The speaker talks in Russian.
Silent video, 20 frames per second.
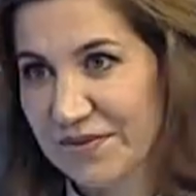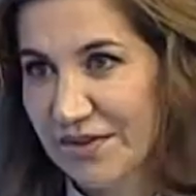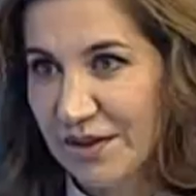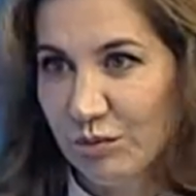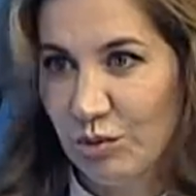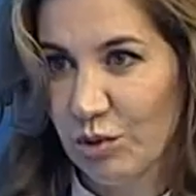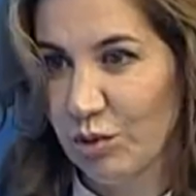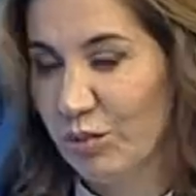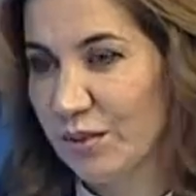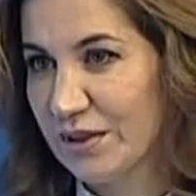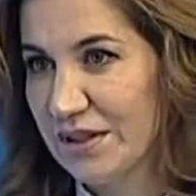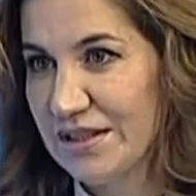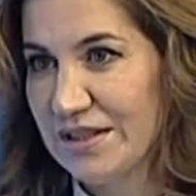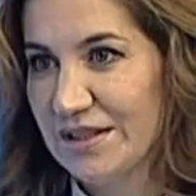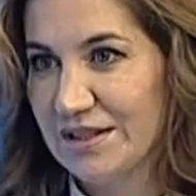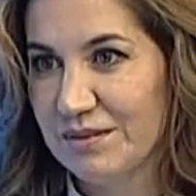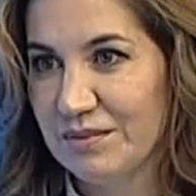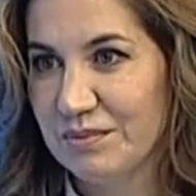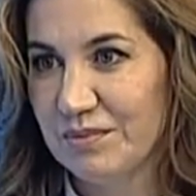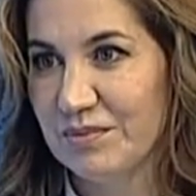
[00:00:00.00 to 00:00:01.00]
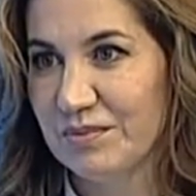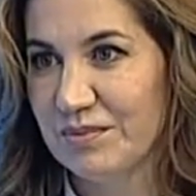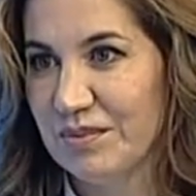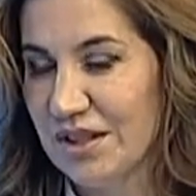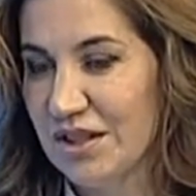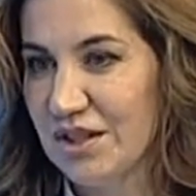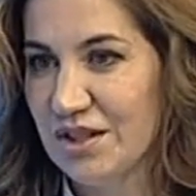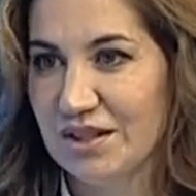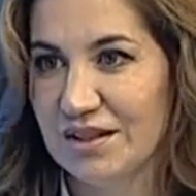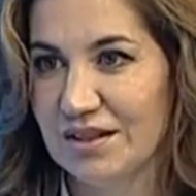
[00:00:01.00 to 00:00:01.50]
ты мог прийти,
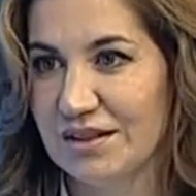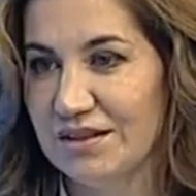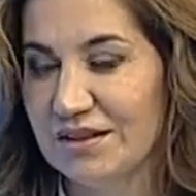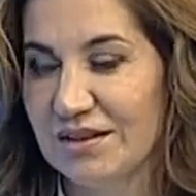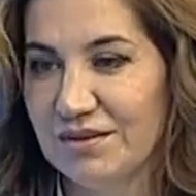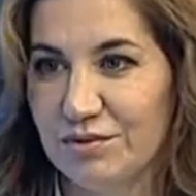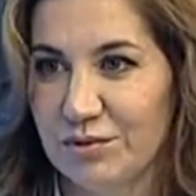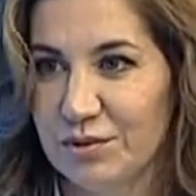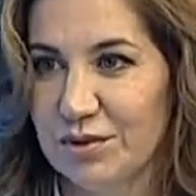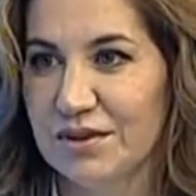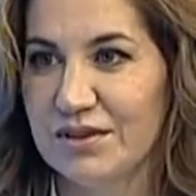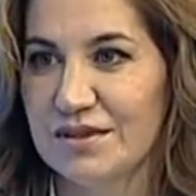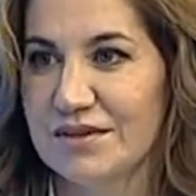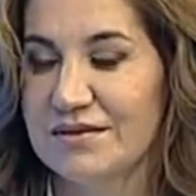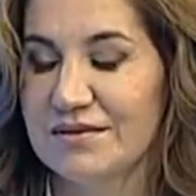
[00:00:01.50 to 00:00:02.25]
значит, а, на фоне